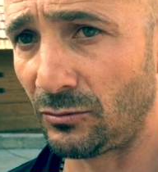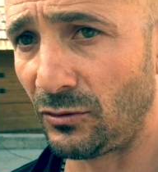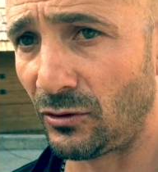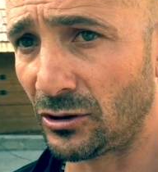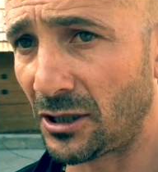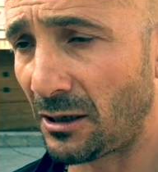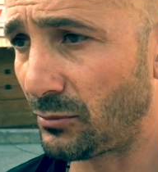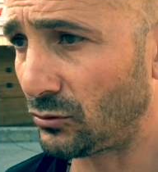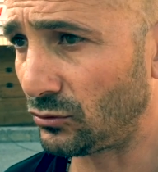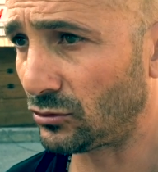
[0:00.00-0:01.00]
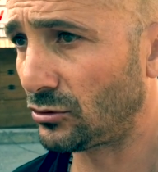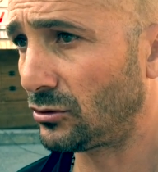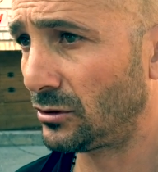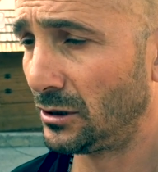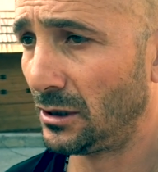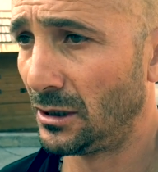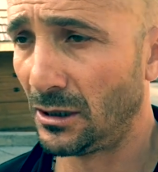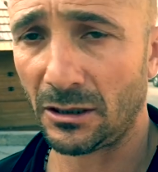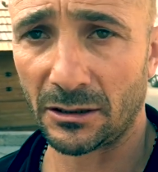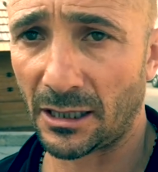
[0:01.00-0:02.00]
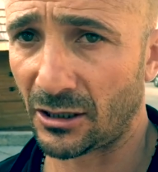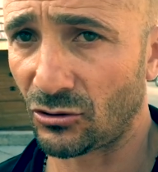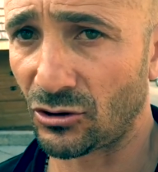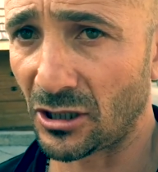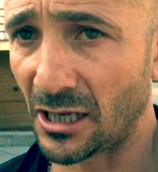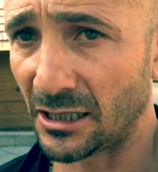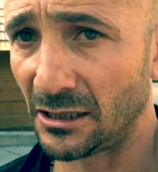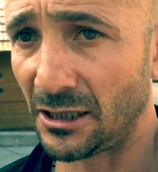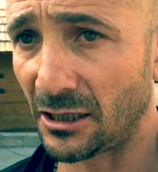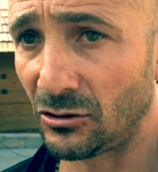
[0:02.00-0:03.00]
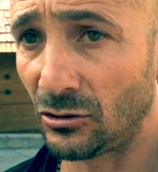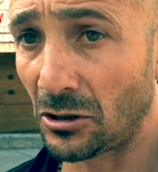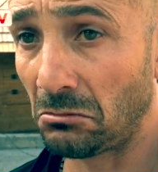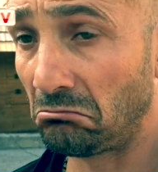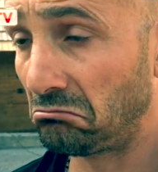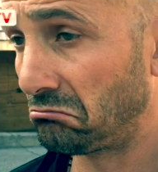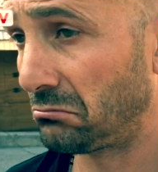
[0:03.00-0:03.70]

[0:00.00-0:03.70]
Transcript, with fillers: più volte ripetuto dalla società, dal direttore.